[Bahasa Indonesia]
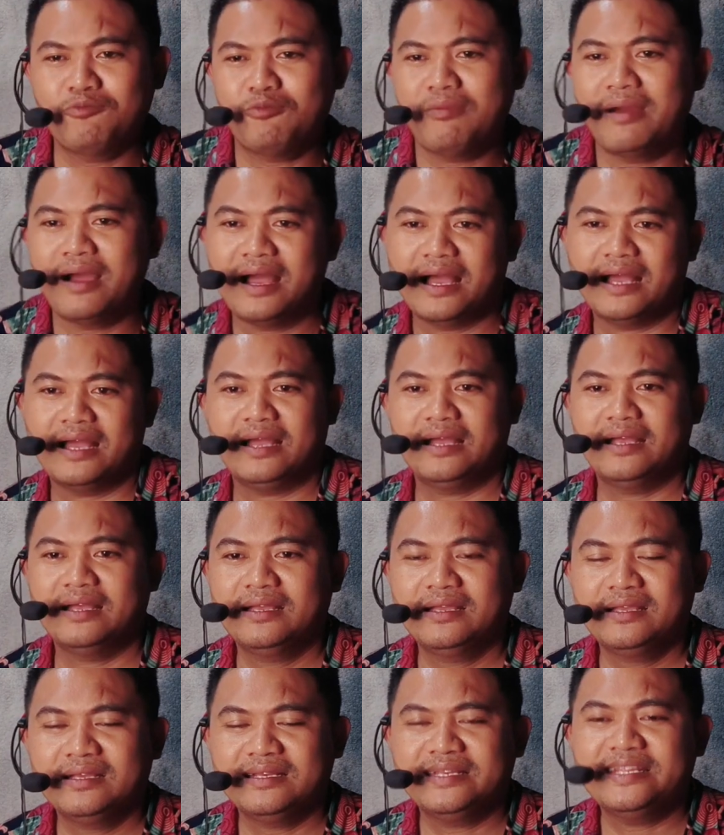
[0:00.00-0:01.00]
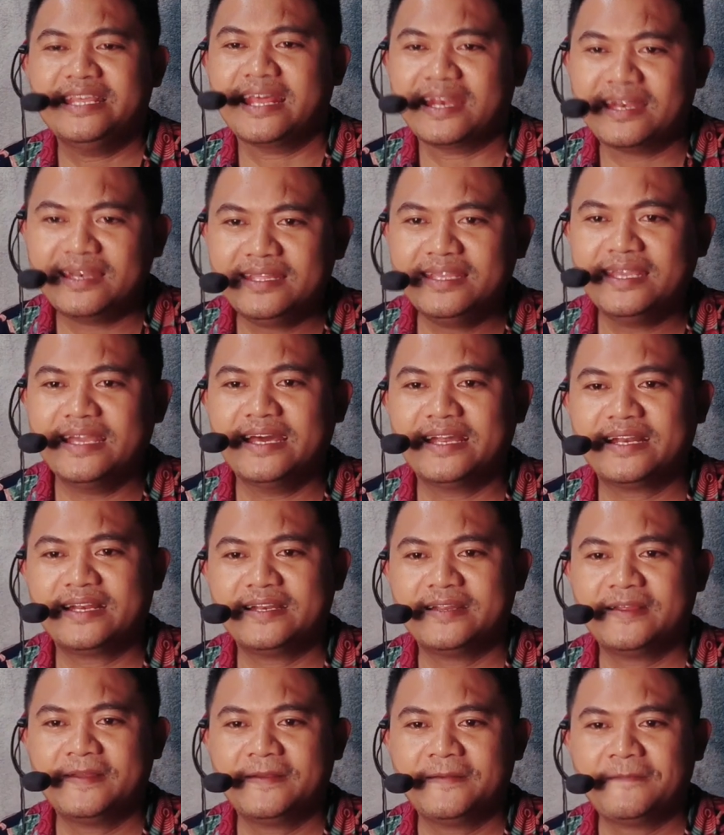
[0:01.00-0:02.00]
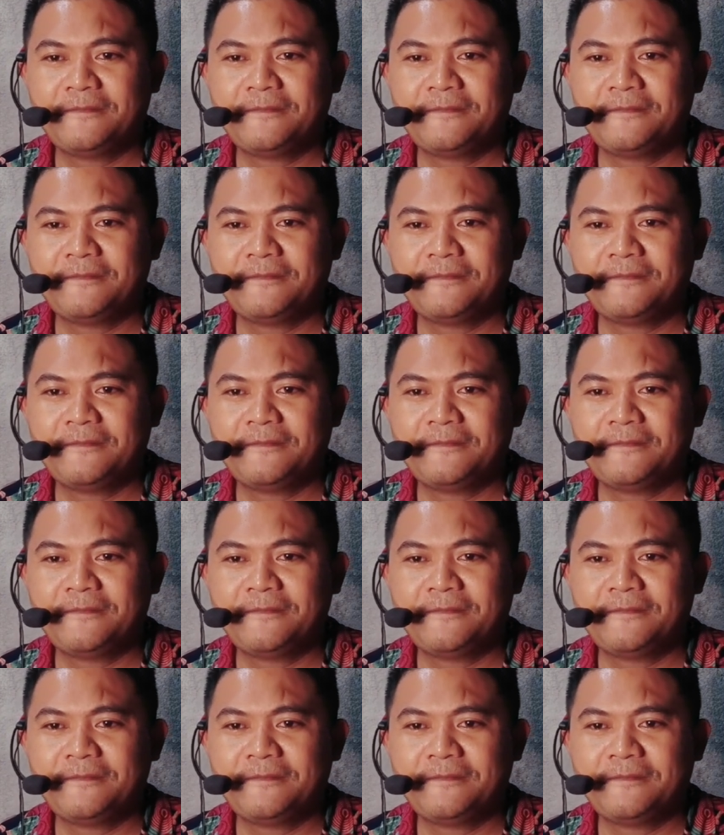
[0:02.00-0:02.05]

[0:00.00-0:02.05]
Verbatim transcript: mau ba liar-liar